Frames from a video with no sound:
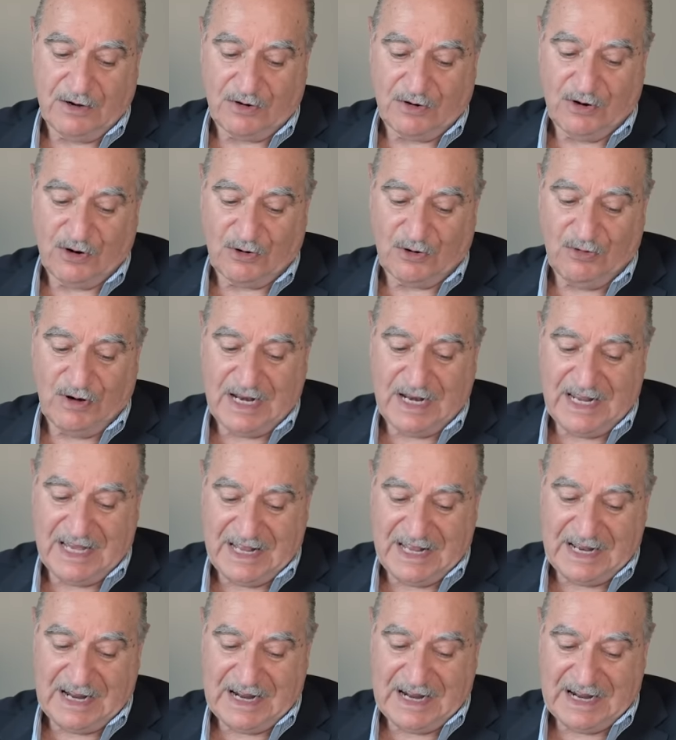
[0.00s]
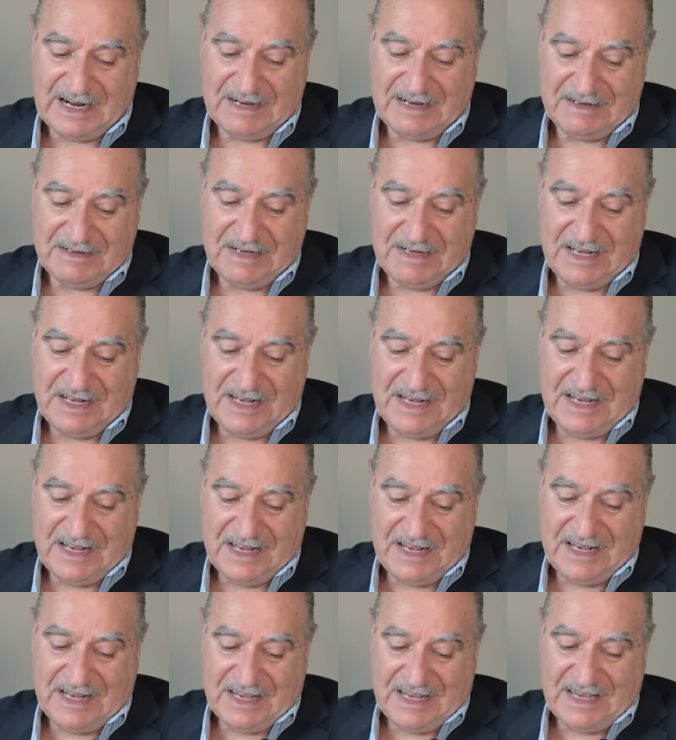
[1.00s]
con lo cual era
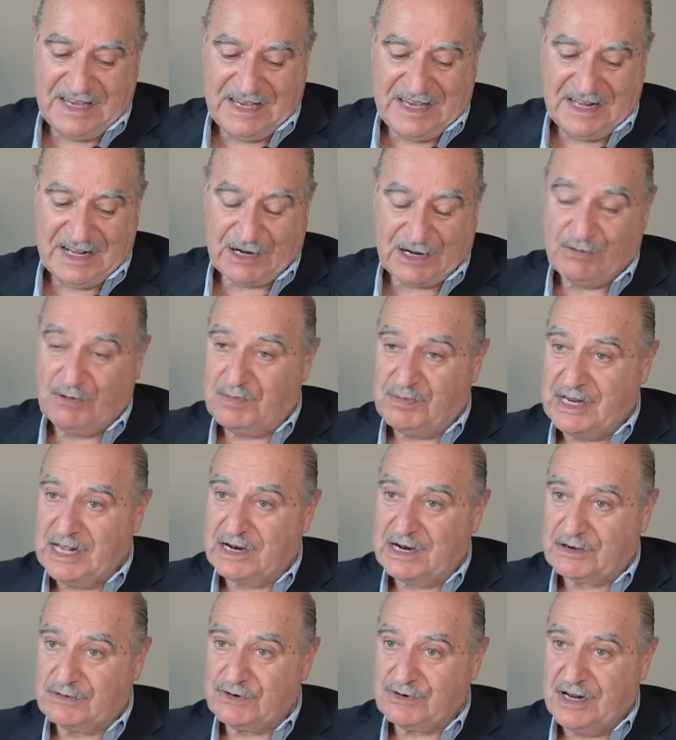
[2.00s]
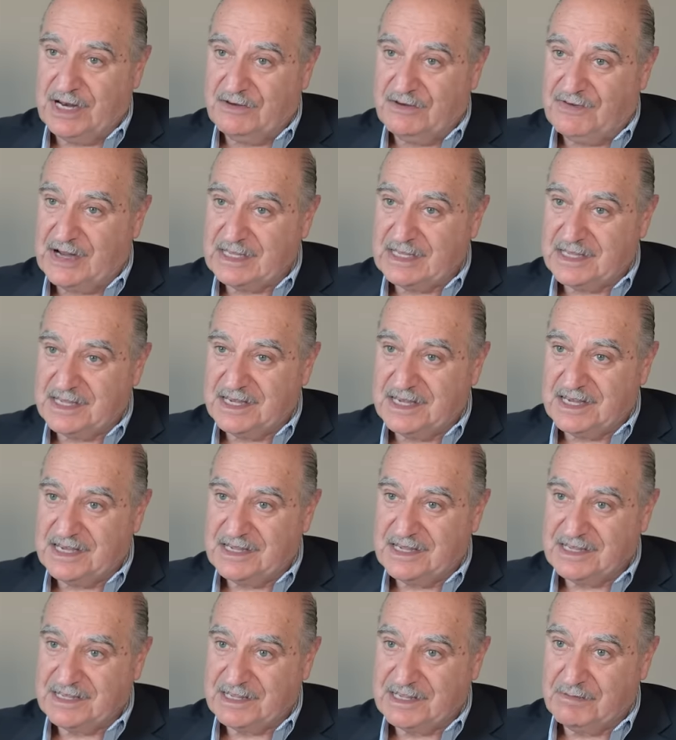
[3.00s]
era como pelear con un elefante
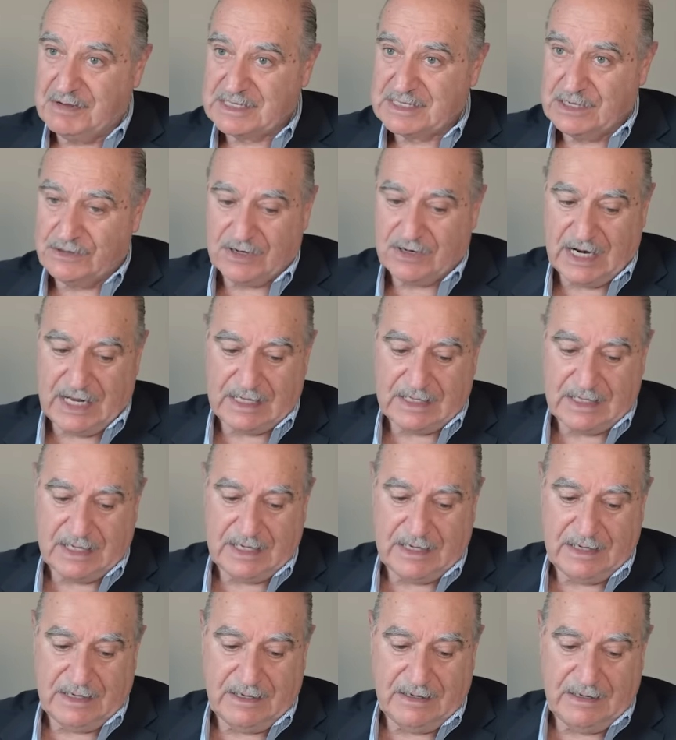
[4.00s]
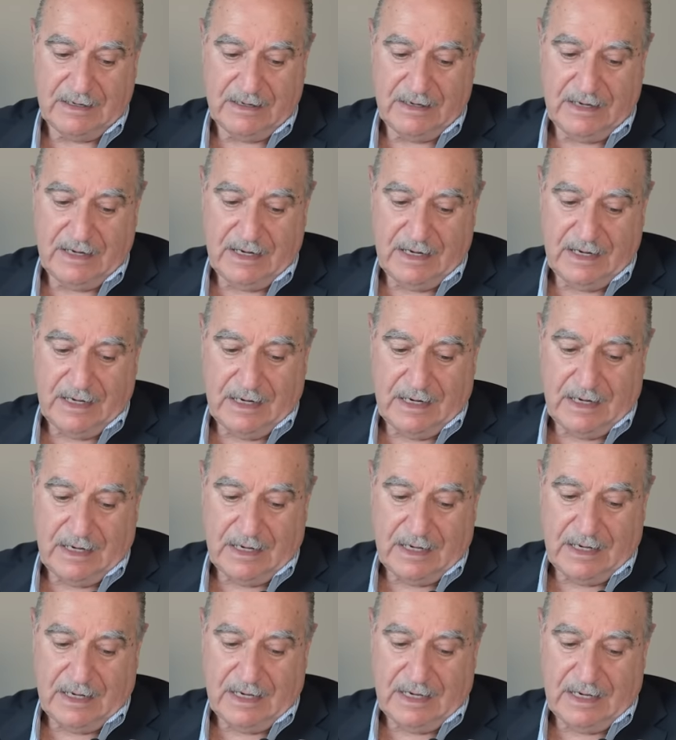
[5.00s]
demasiado grande.
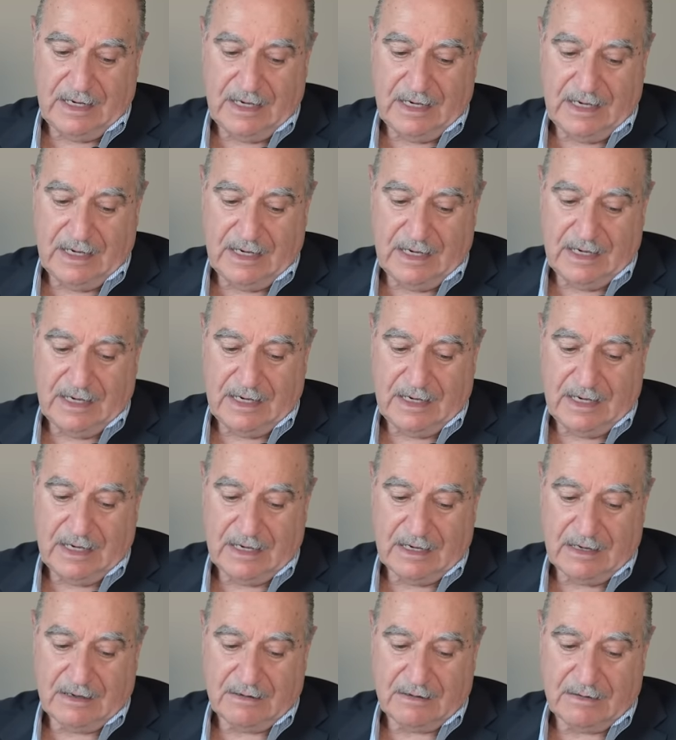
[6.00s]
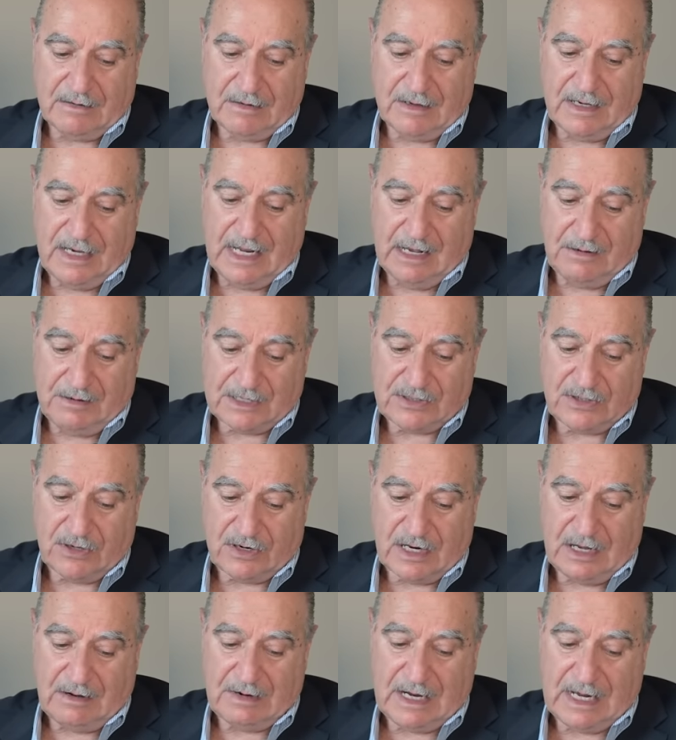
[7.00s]
Y, la
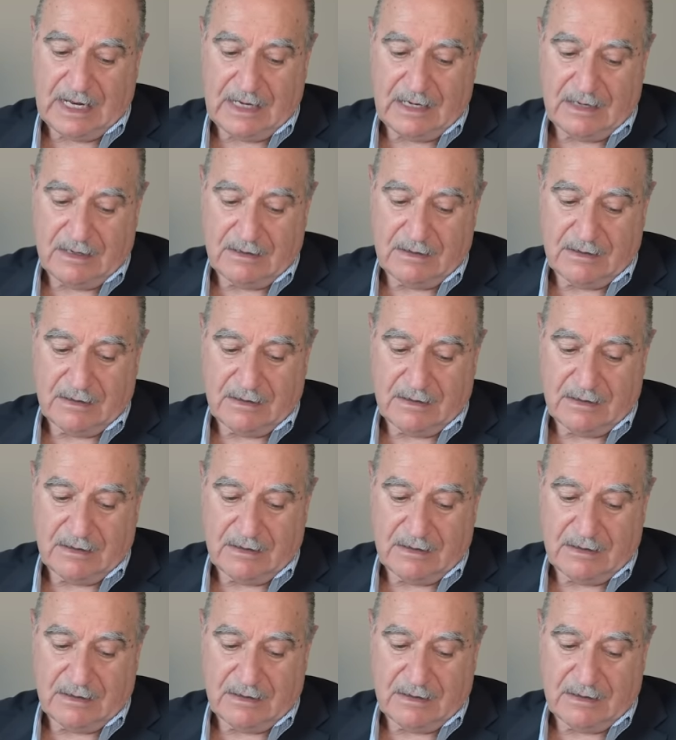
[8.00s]
aviación naval,